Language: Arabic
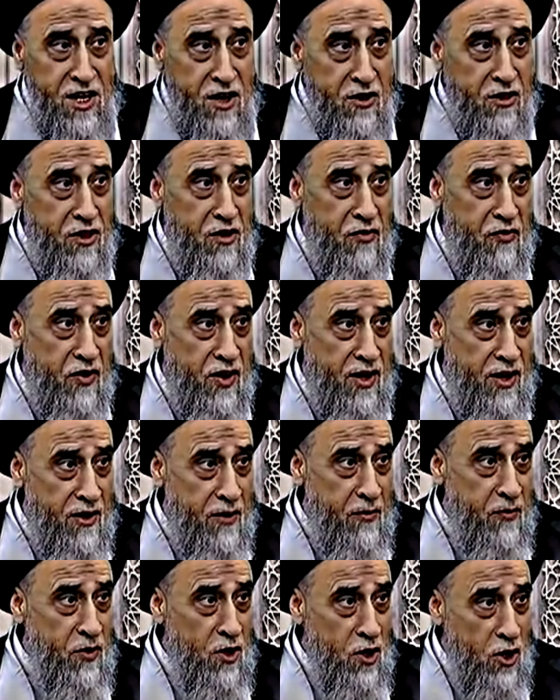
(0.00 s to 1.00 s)
ينظفه
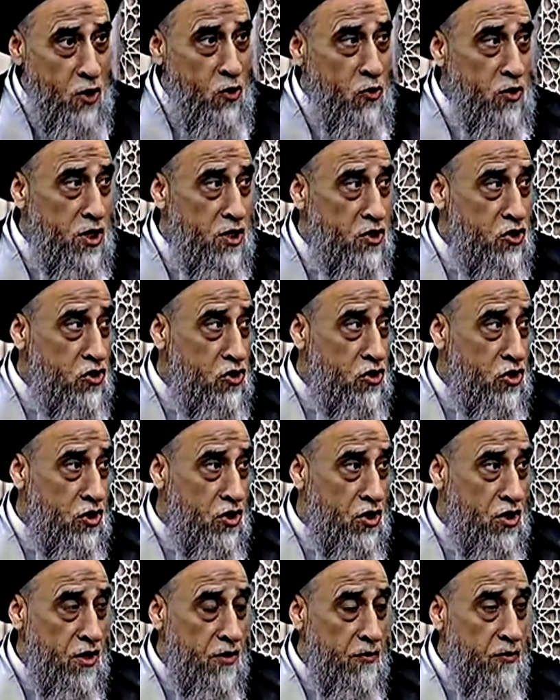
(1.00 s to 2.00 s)

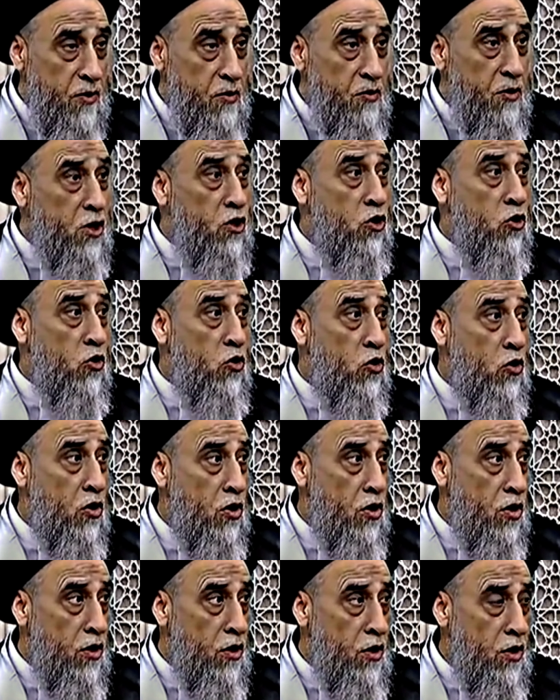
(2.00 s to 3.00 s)
ويسجد
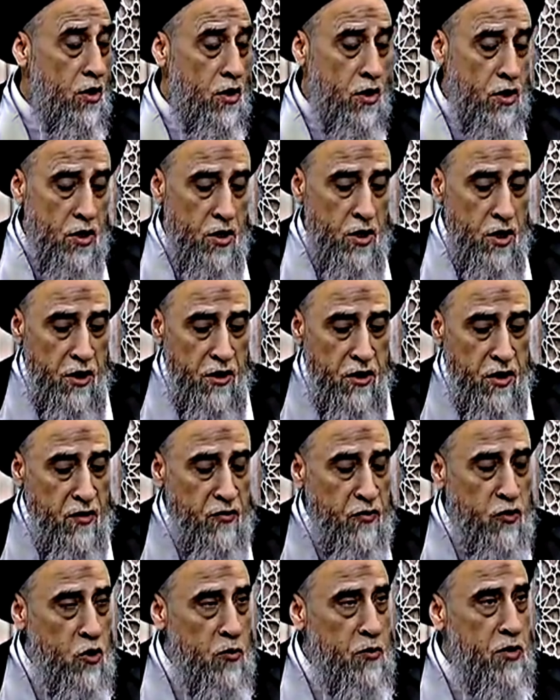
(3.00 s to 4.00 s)
مكروه
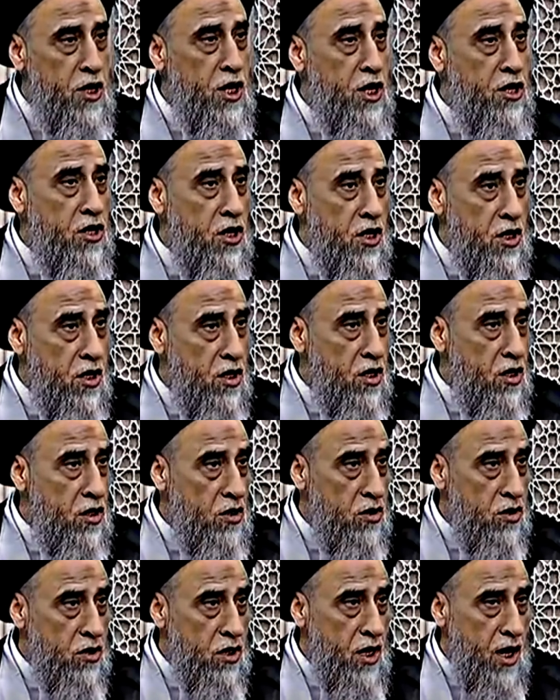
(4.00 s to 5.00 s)
نظفه بيدك
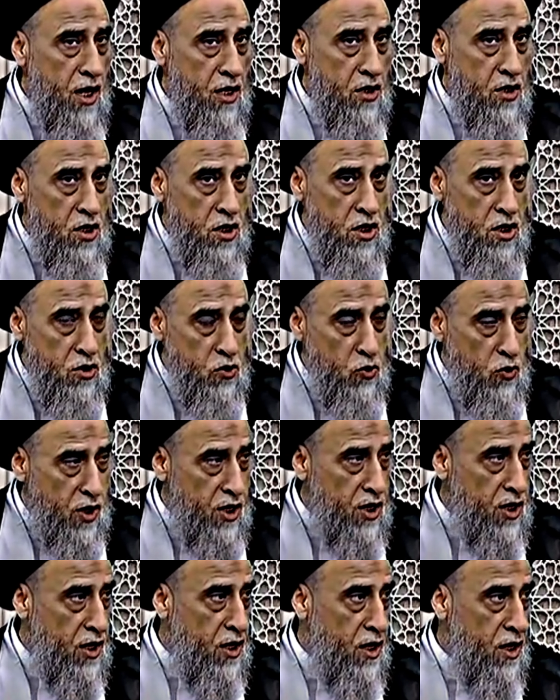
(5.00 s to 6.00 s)
تريد
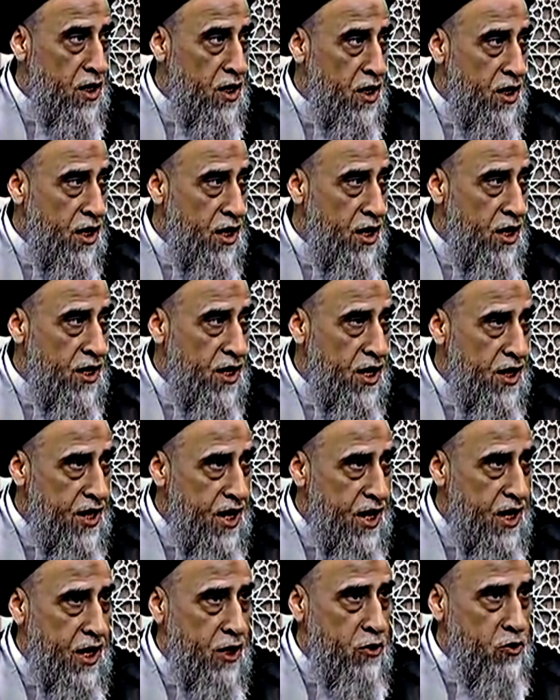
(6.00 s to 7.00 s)
توخر
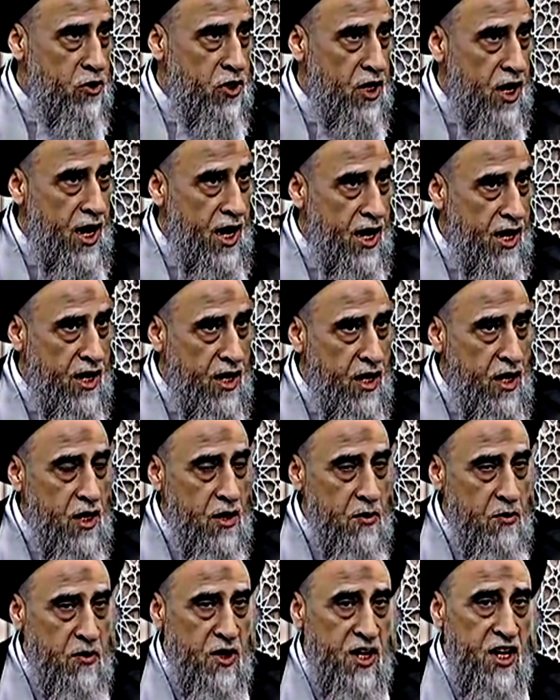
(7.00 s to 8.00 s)
كذا الأوساخ
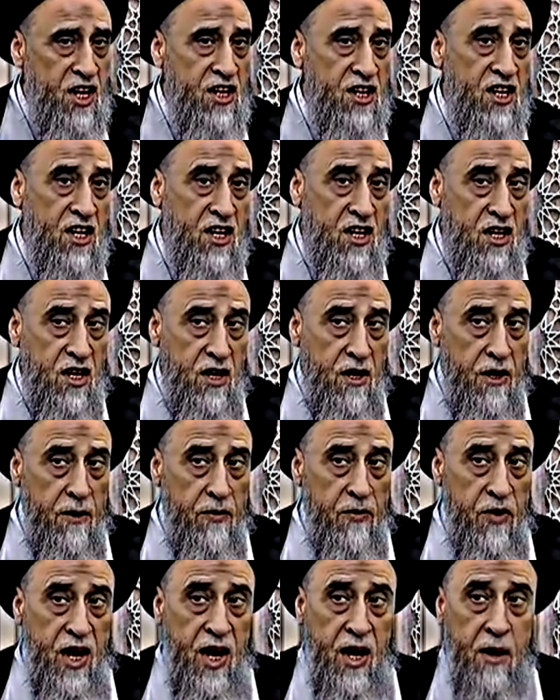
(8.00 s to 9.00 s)
بيدك
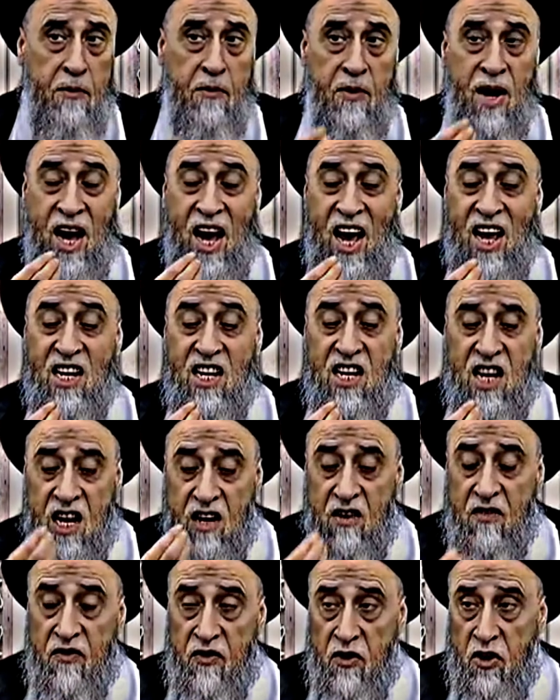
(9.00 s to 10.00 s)
أما أن
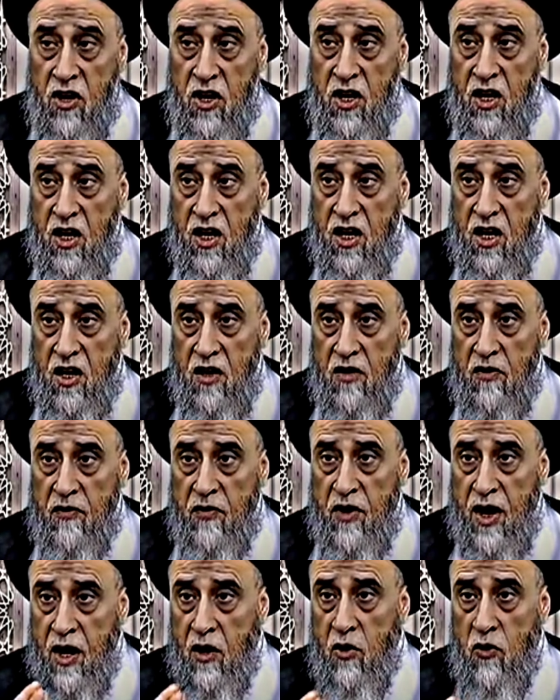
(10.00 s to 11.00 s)
ينفخ
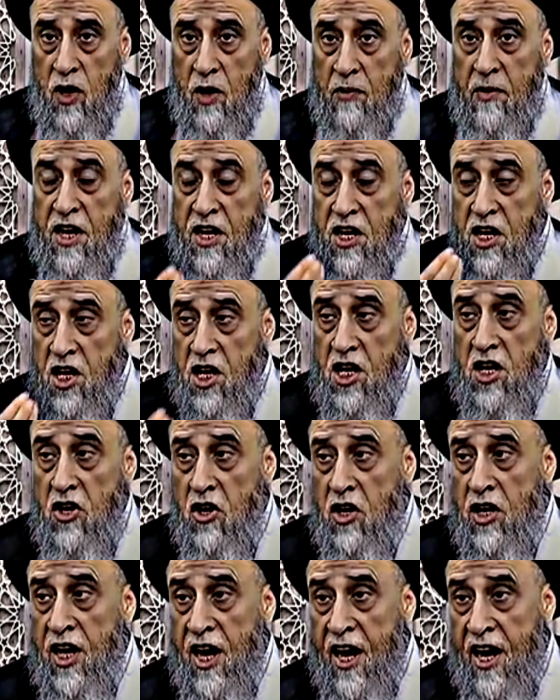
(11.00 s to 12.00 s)
فهو
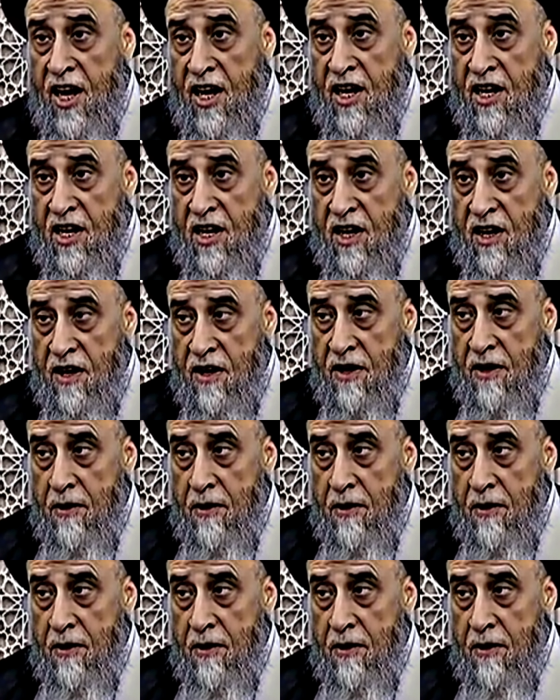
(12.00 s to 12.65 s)
منهي عنه